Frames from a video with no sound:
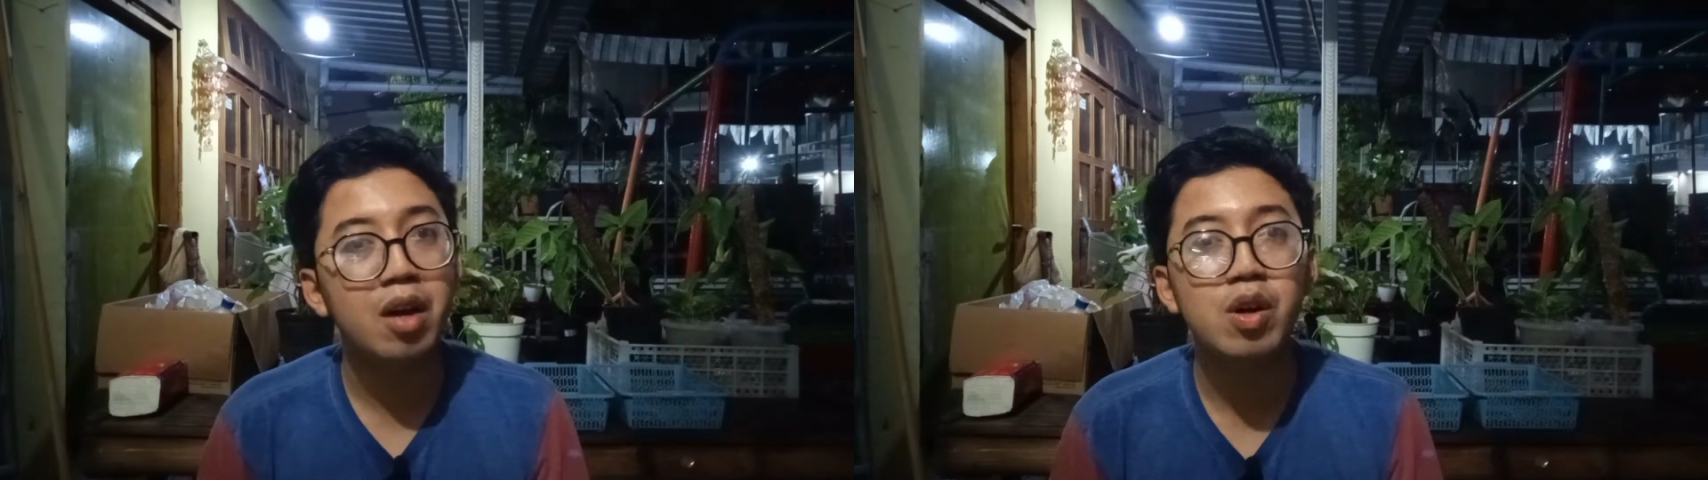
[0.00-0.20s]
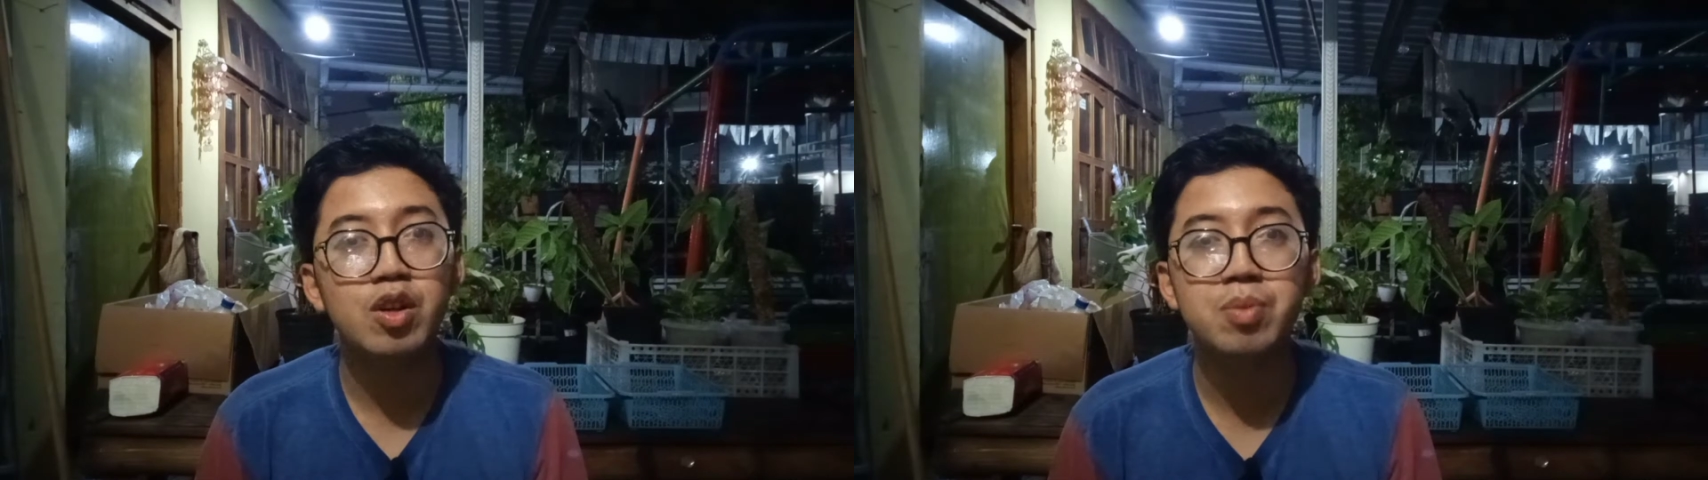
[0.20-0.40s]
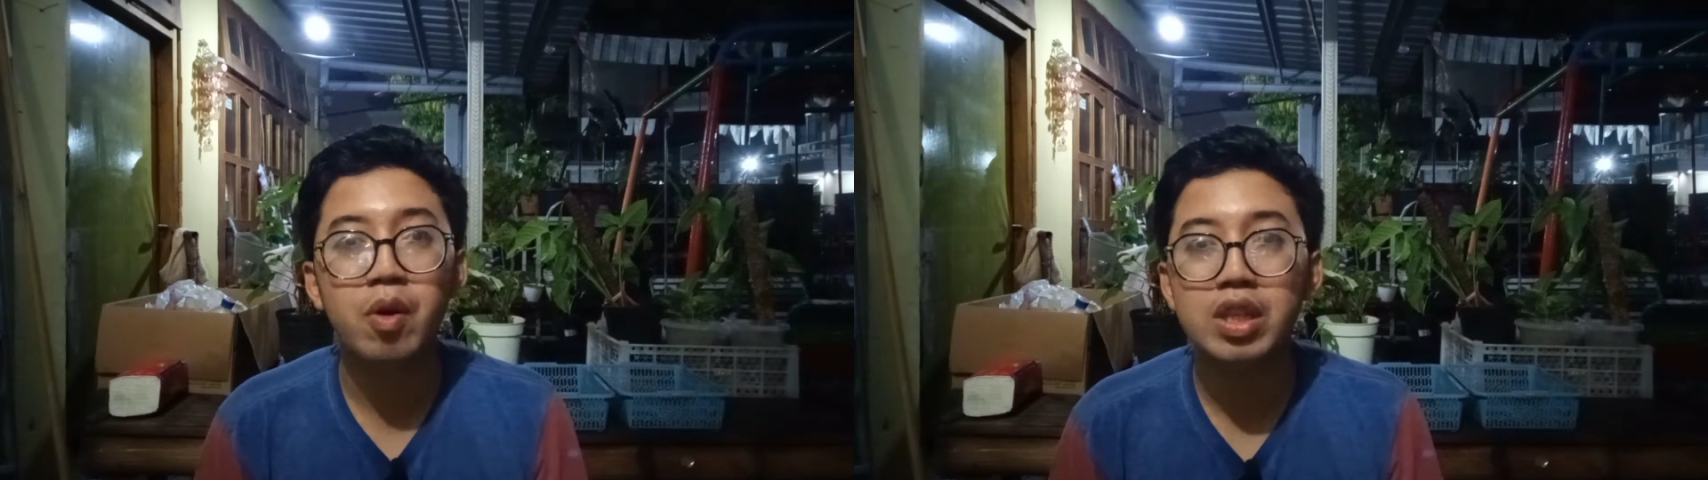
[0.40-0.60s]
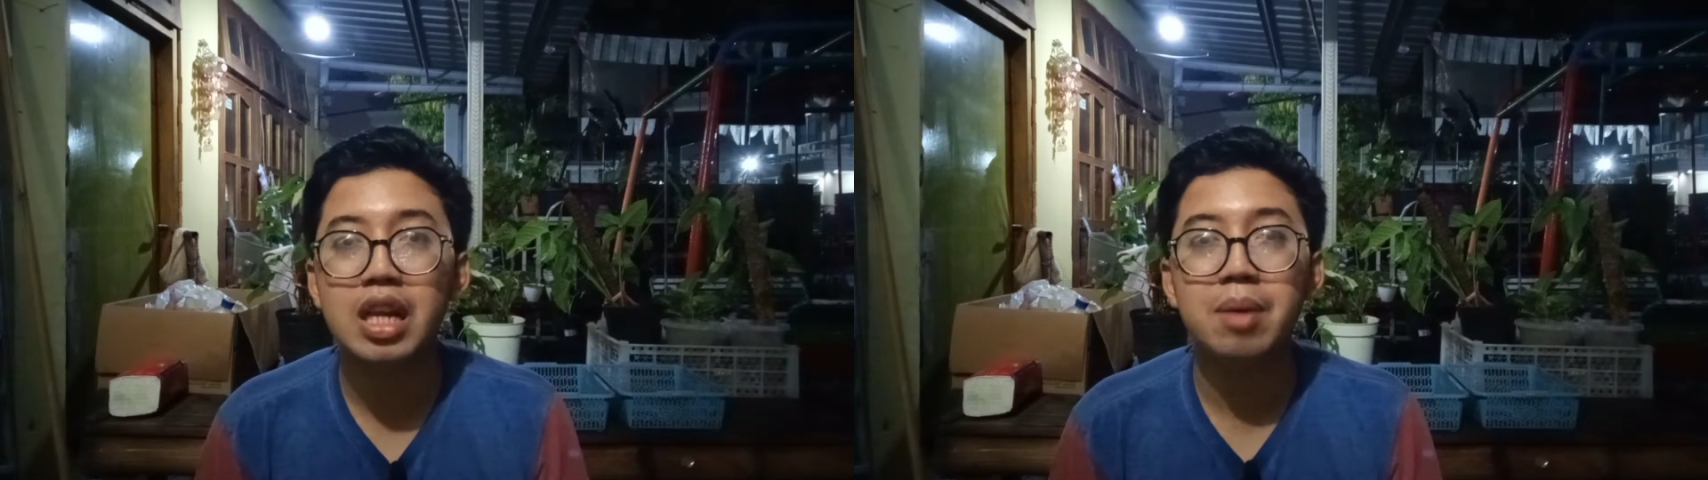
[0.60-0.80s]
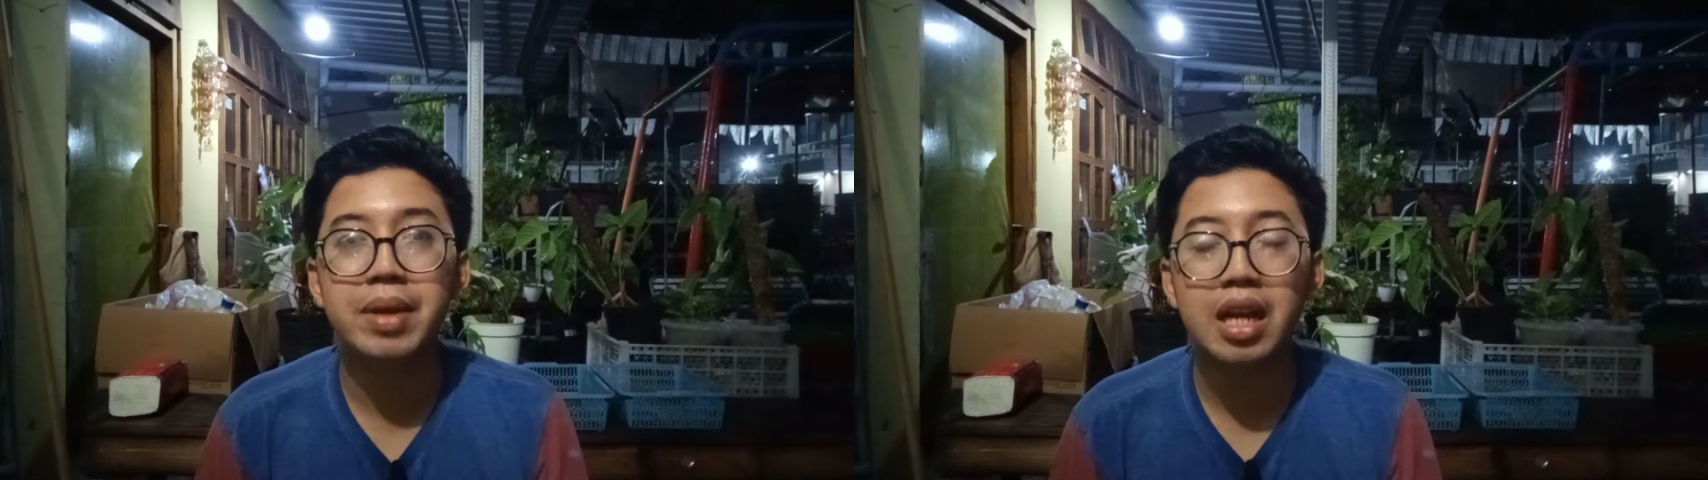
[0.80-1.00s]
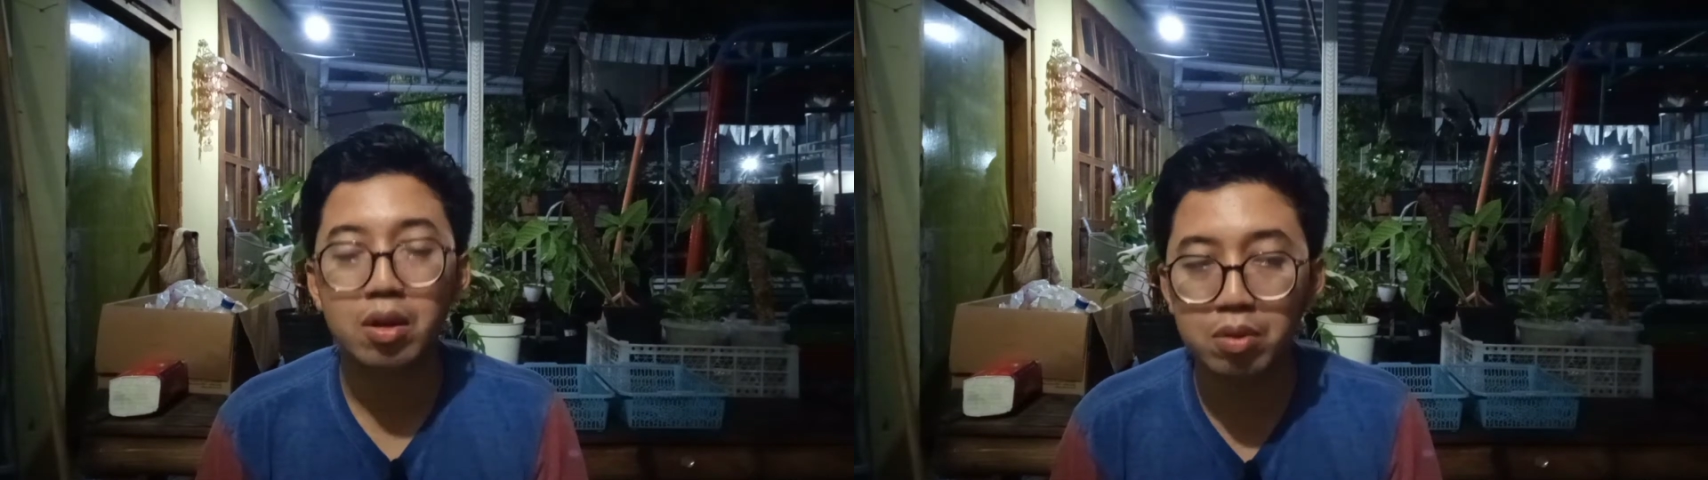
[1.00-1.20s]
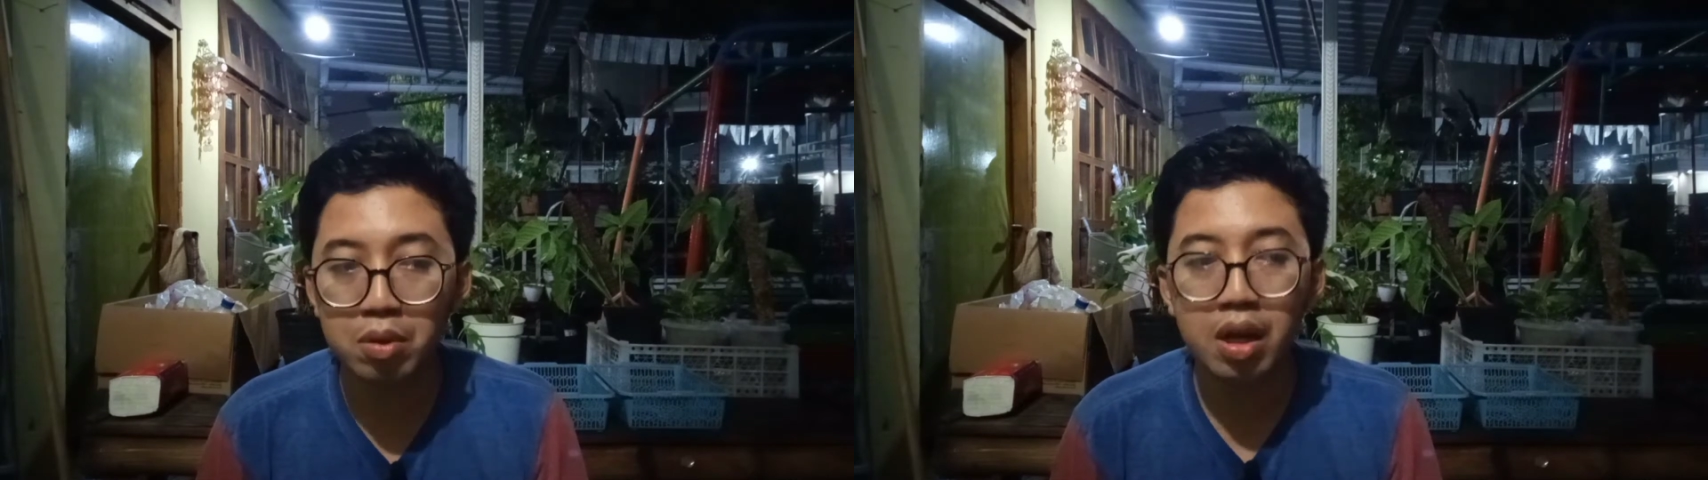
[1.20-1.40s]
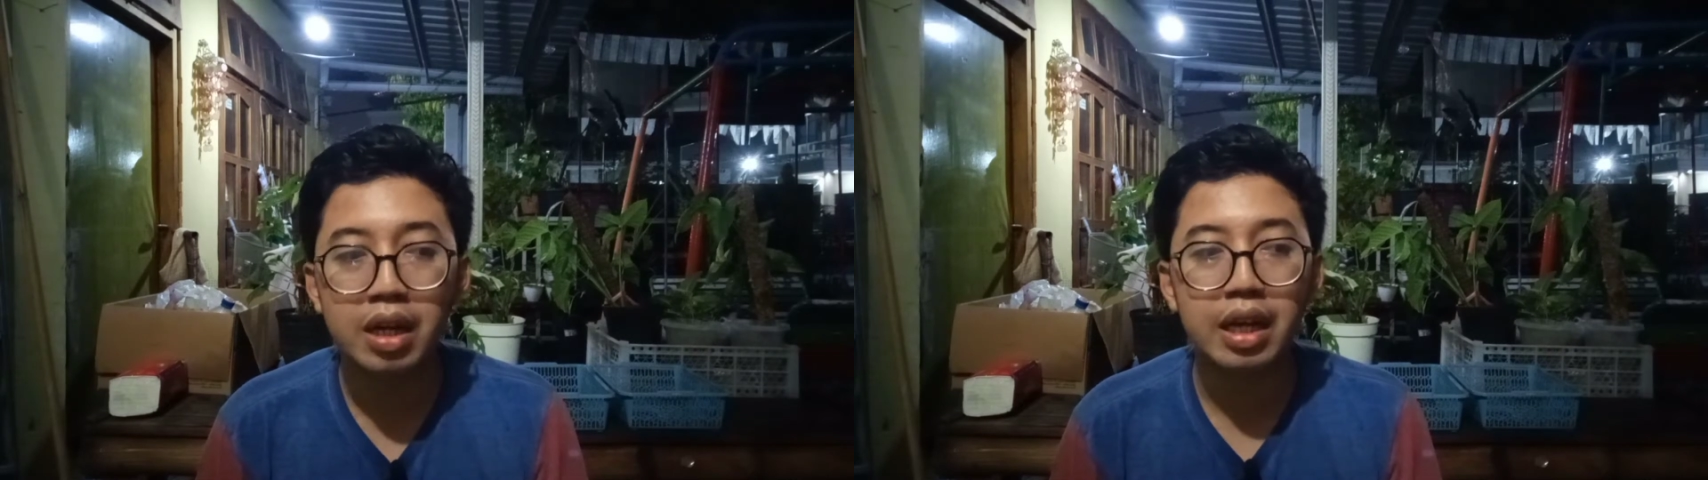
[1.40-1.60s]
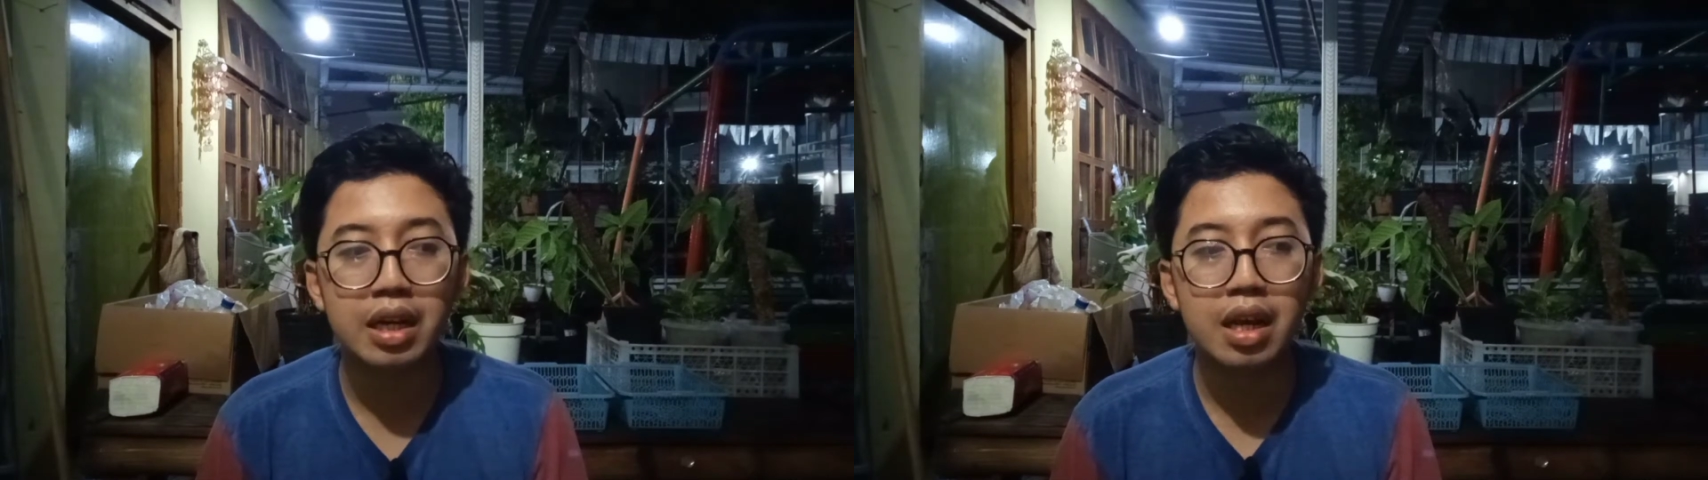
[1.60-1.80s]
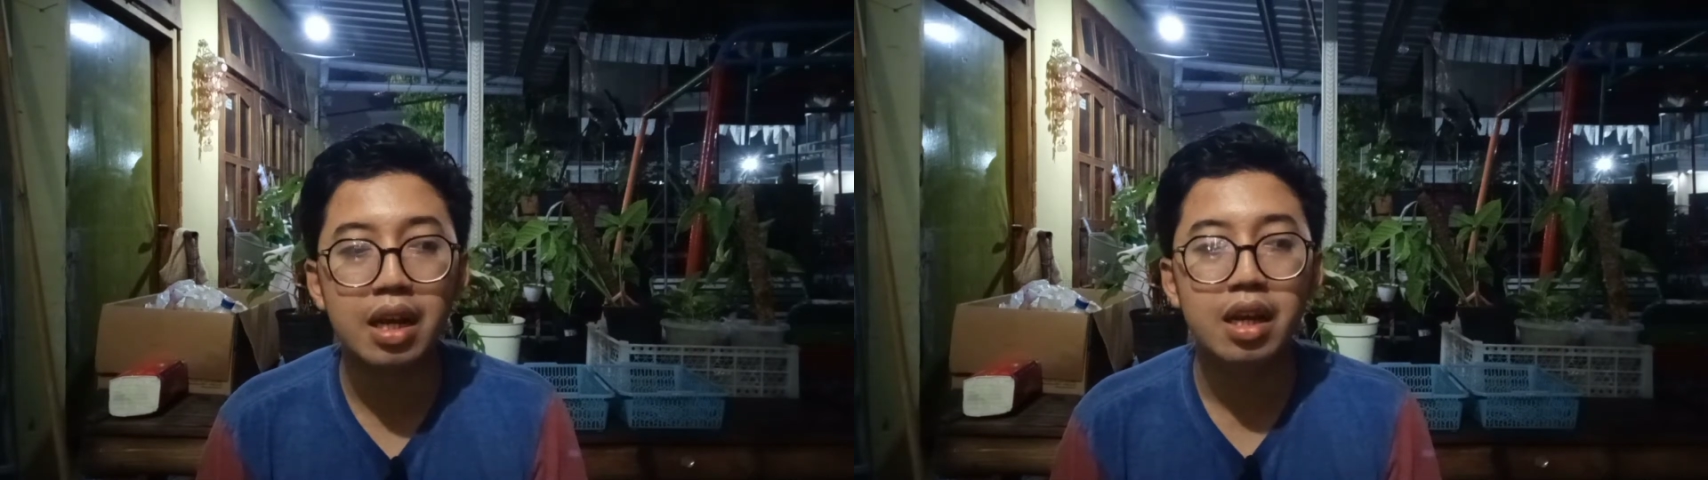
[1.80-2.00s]
aku harus bawa tanaman aku
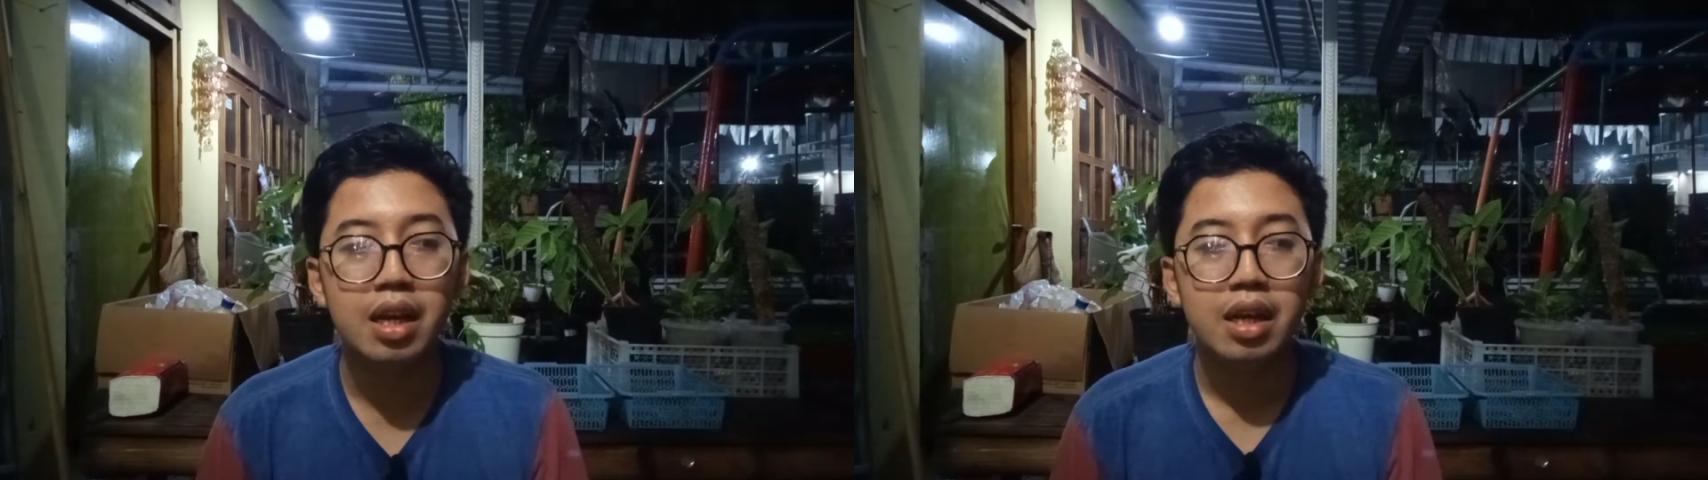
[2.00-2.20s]
karena